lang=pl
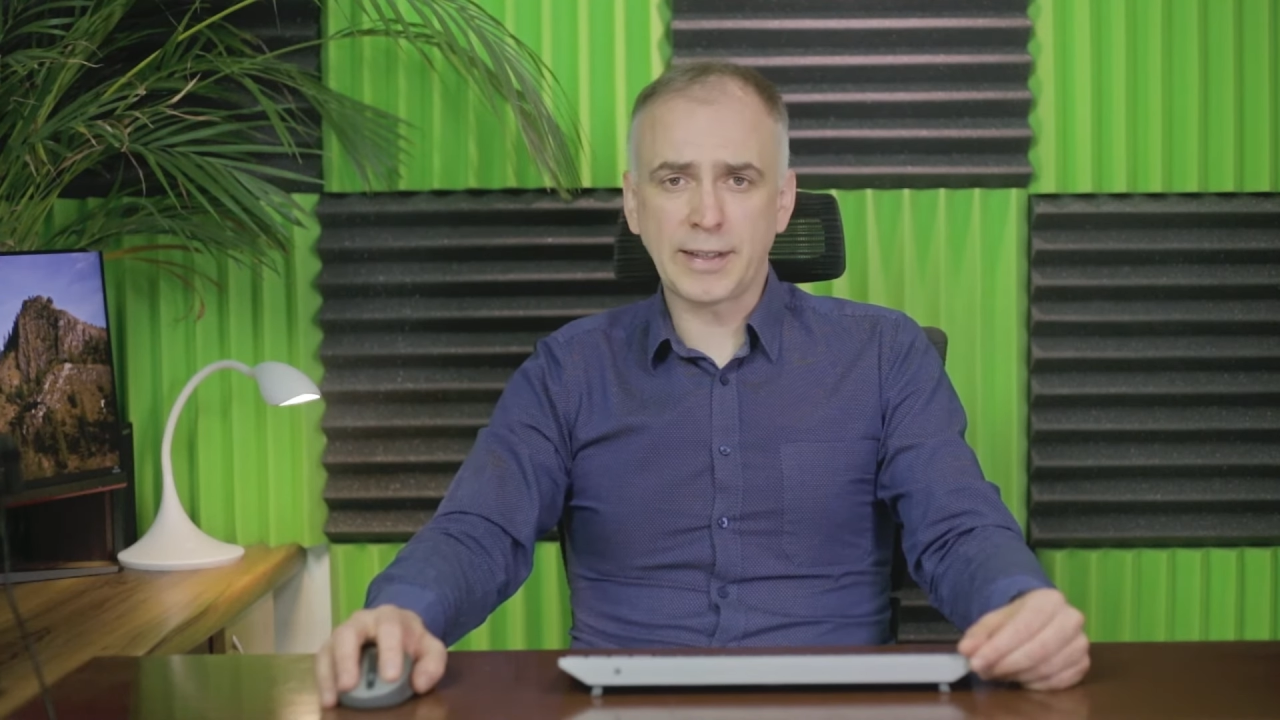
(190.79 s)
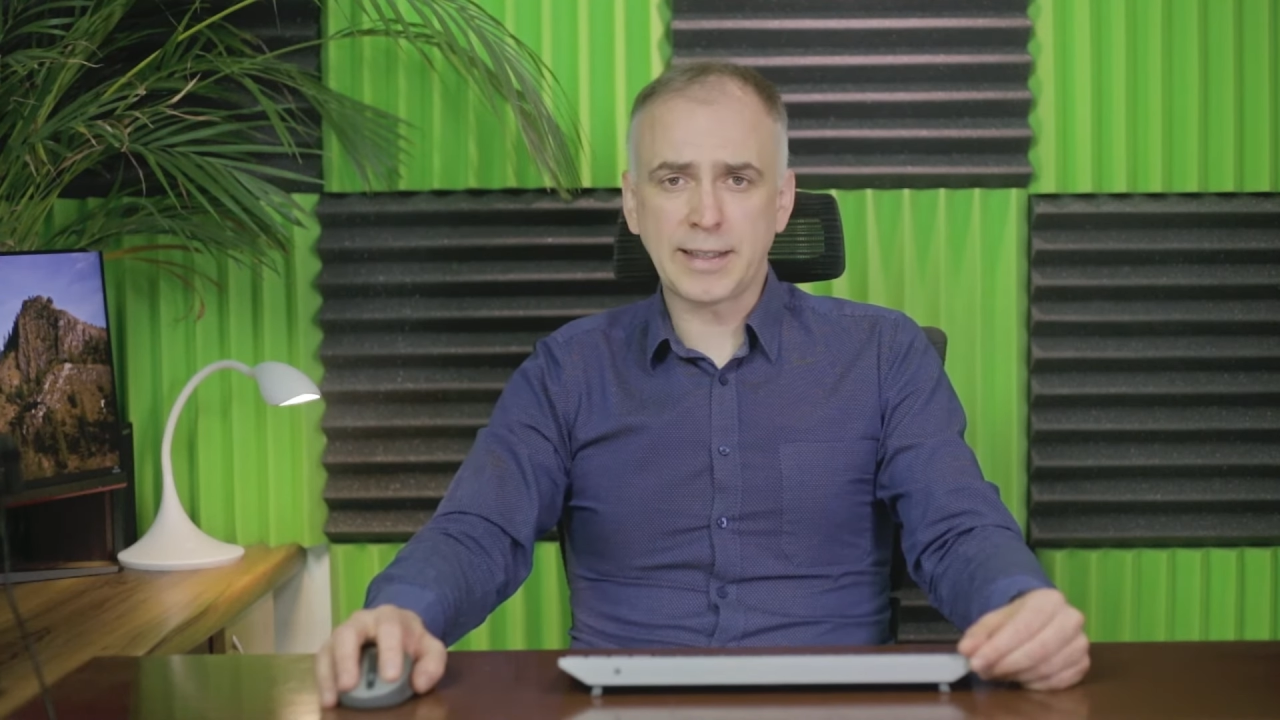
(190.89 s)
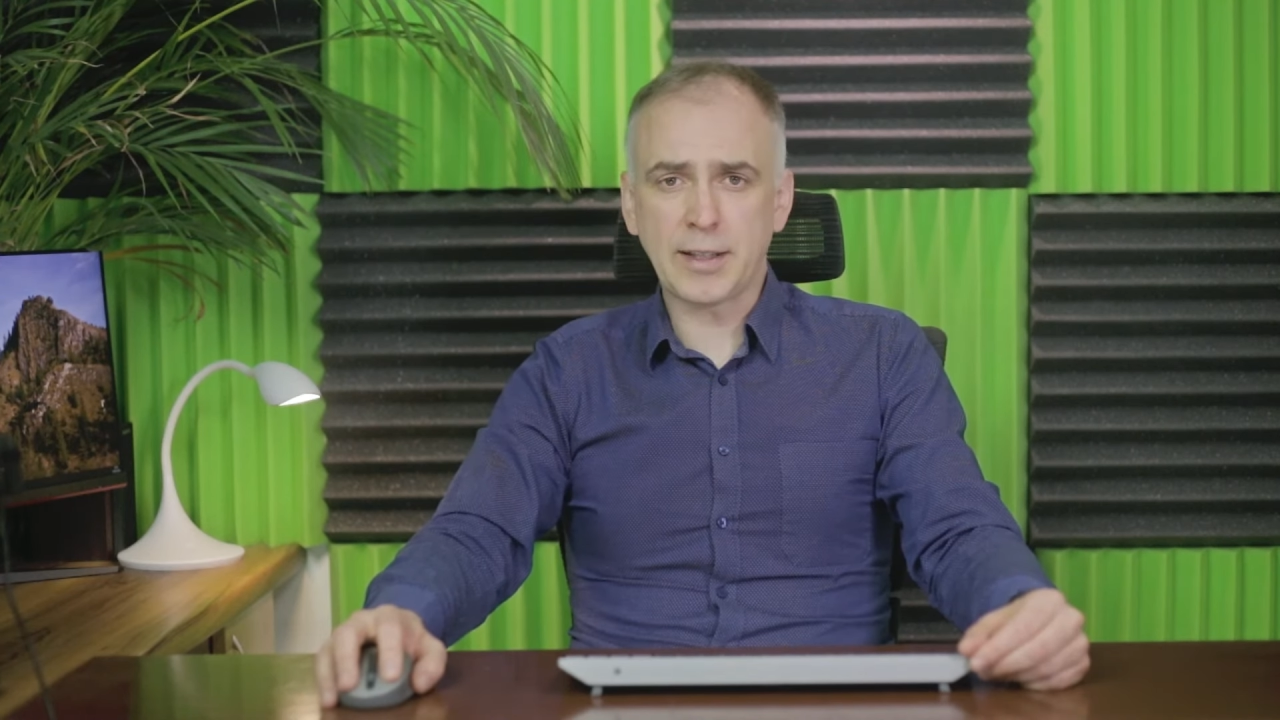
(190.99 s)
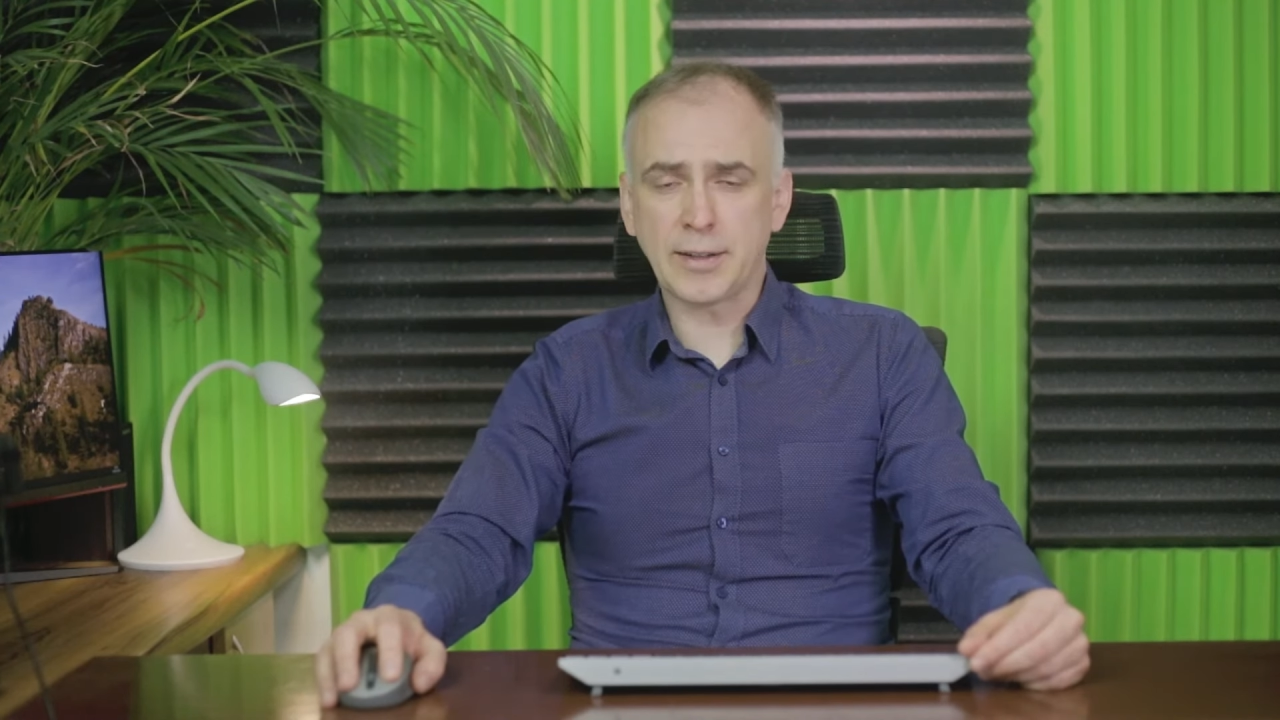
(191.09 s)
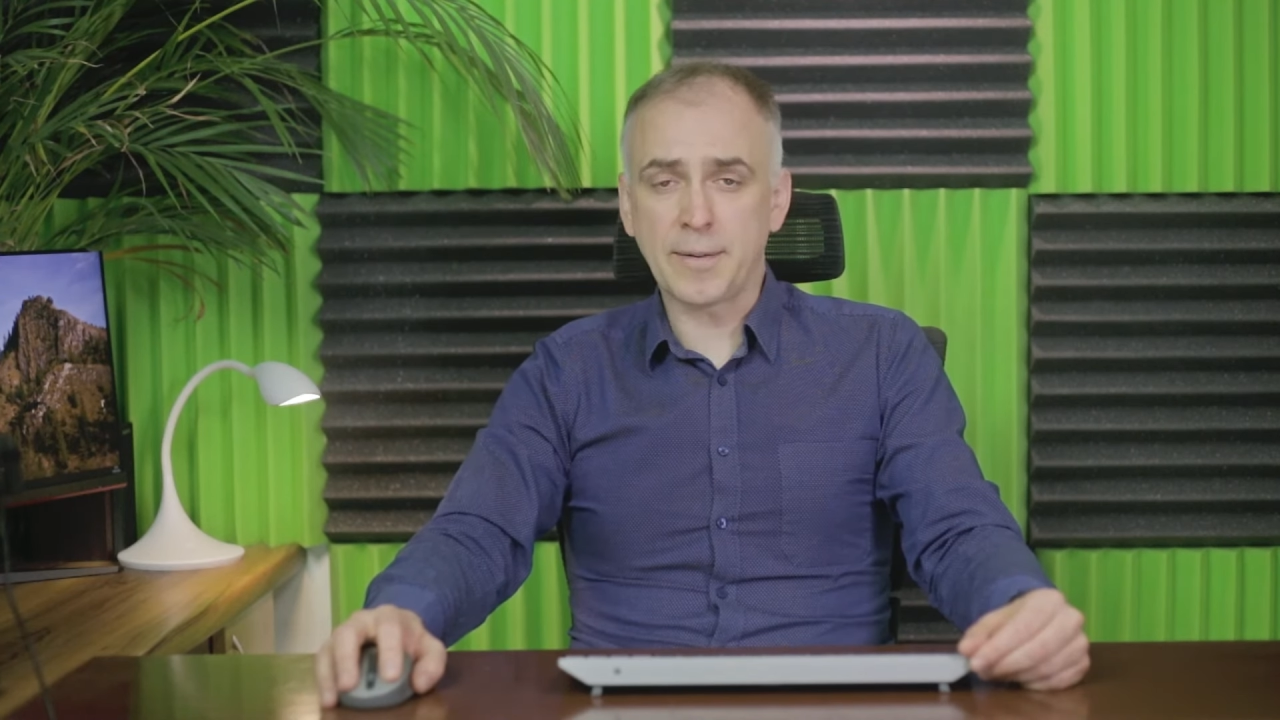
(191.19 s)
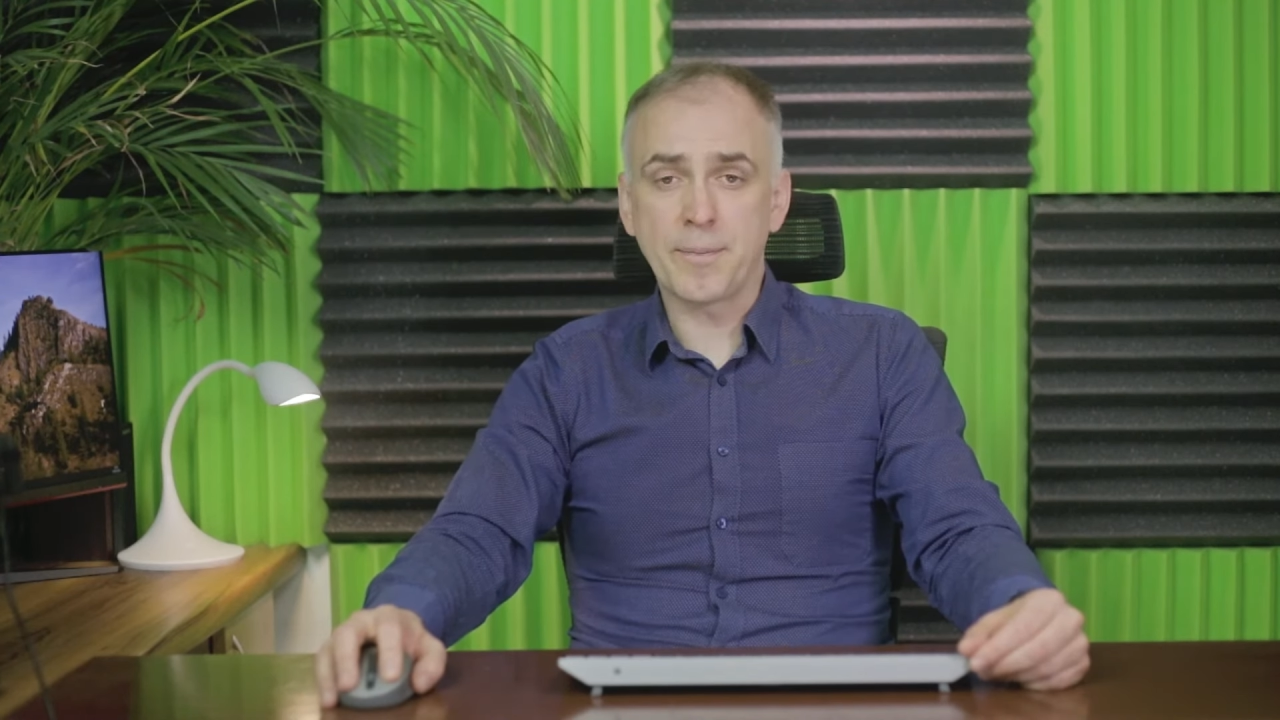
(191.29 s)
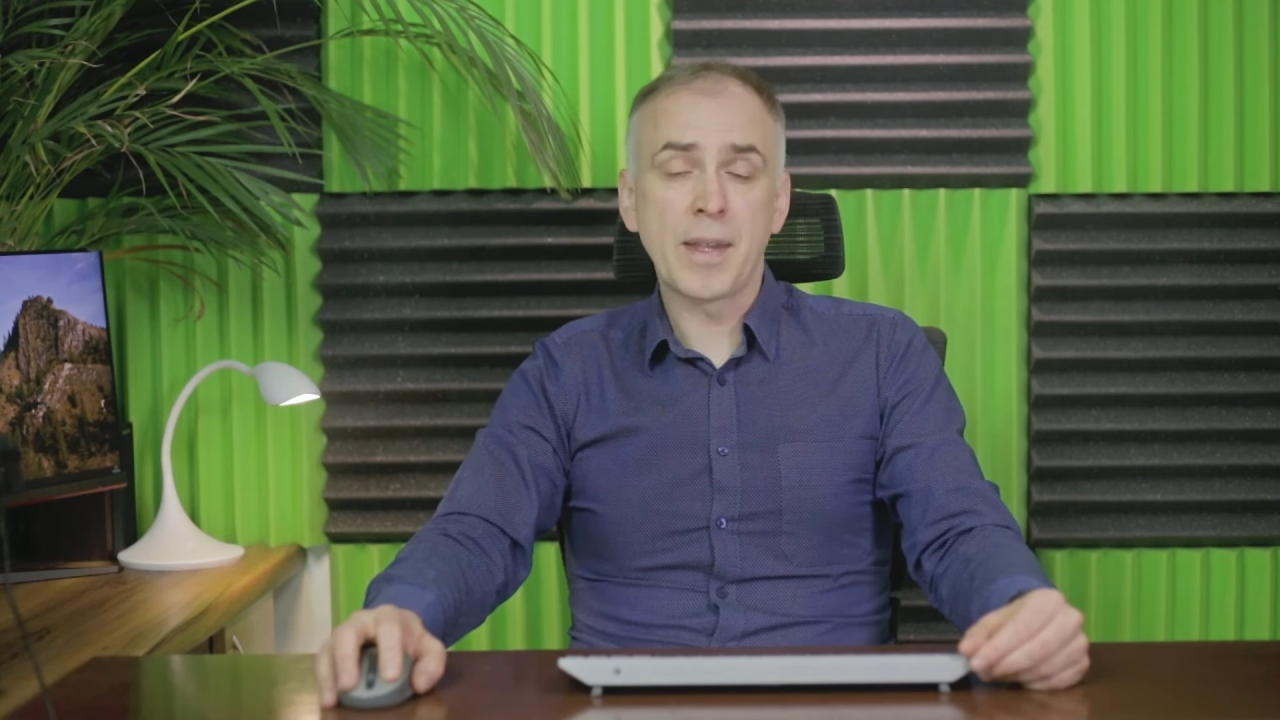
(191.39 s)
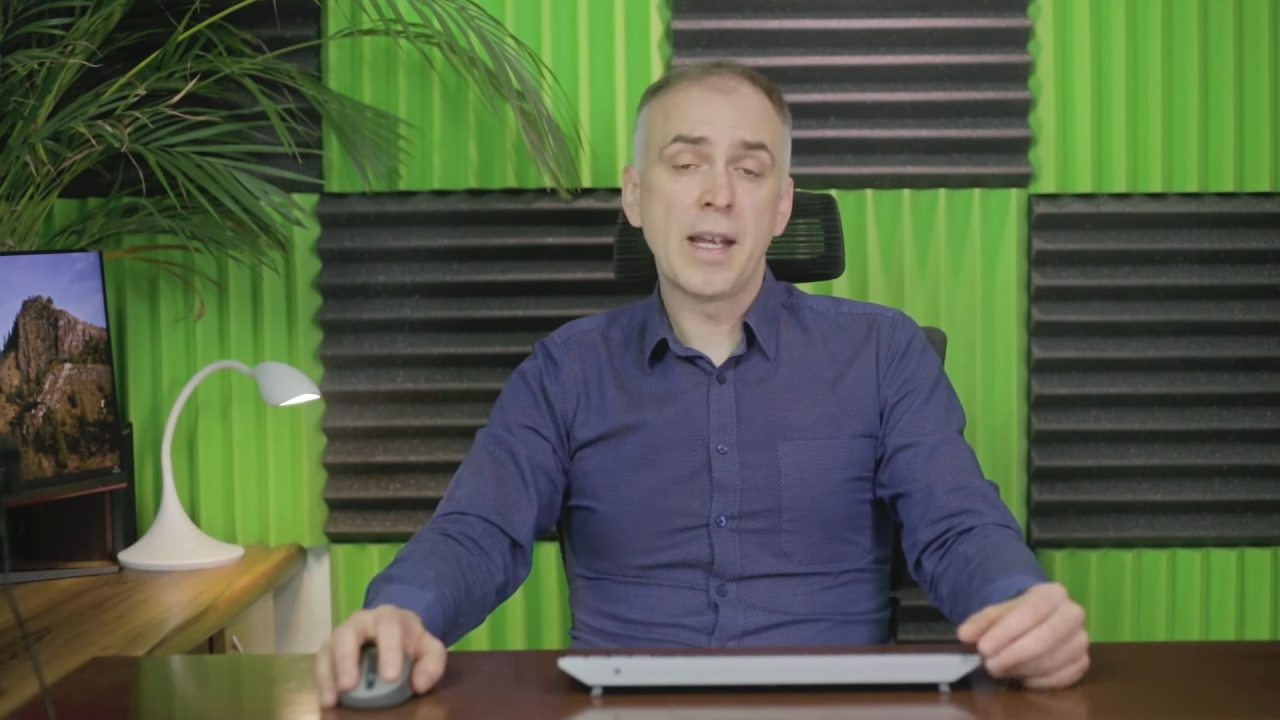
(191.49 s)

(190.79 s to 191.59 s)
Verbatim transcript: strony.